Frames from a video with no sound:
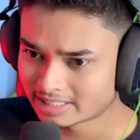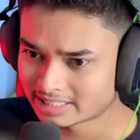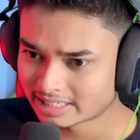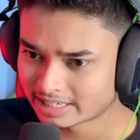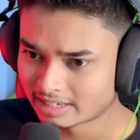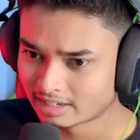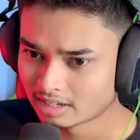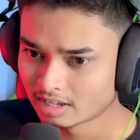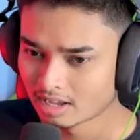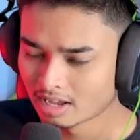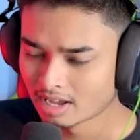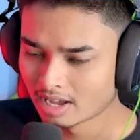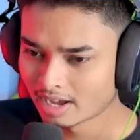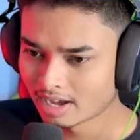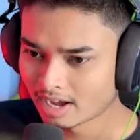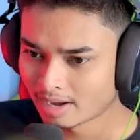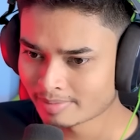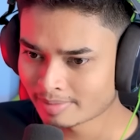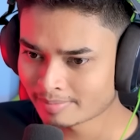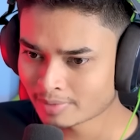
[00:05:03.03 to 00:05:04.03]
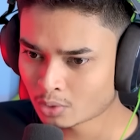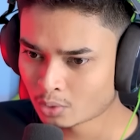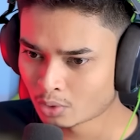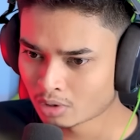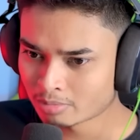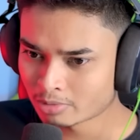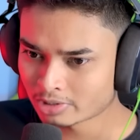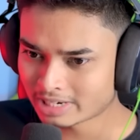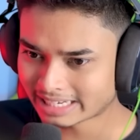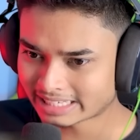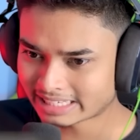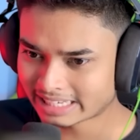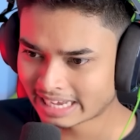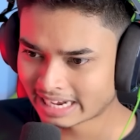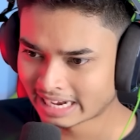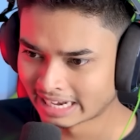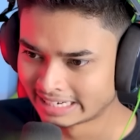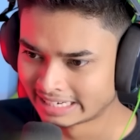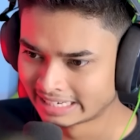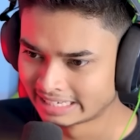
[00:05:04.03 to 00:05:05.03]
আছে তবে আমি করবোটা কি
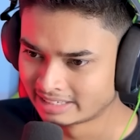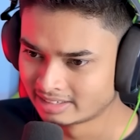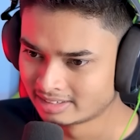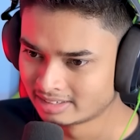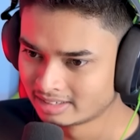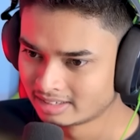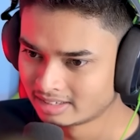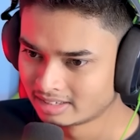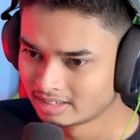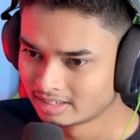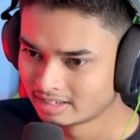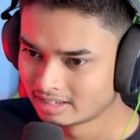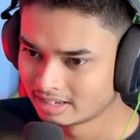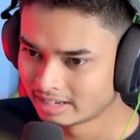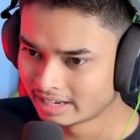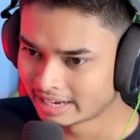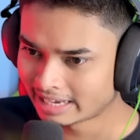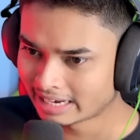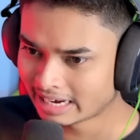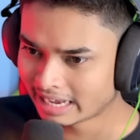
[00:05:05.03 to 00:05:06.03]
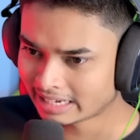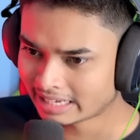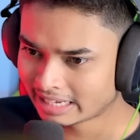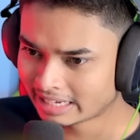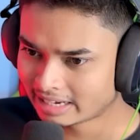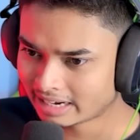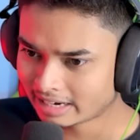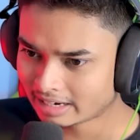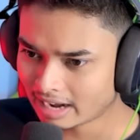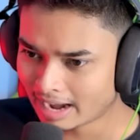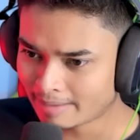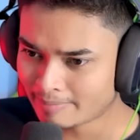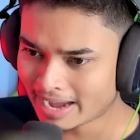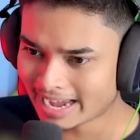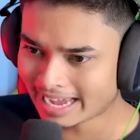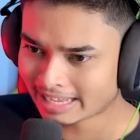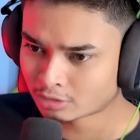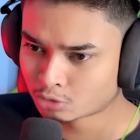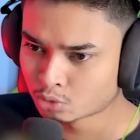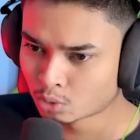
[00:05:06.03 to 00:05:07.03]
এখানে এগুলা কি আবার
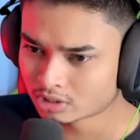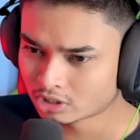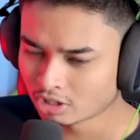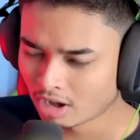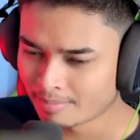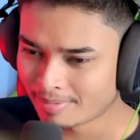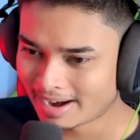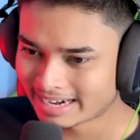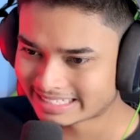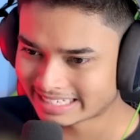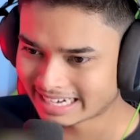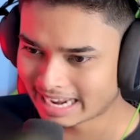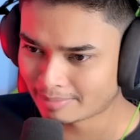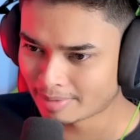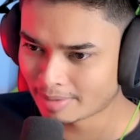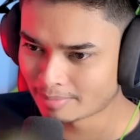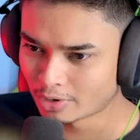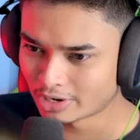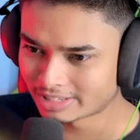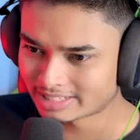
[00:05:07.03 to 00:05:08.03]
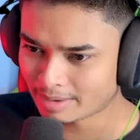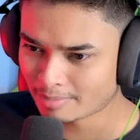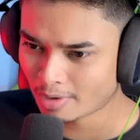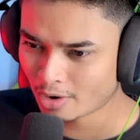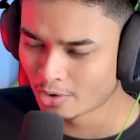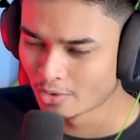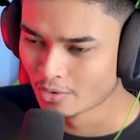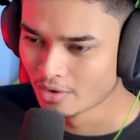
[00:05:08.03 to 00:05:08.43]
আমি মরে যাবো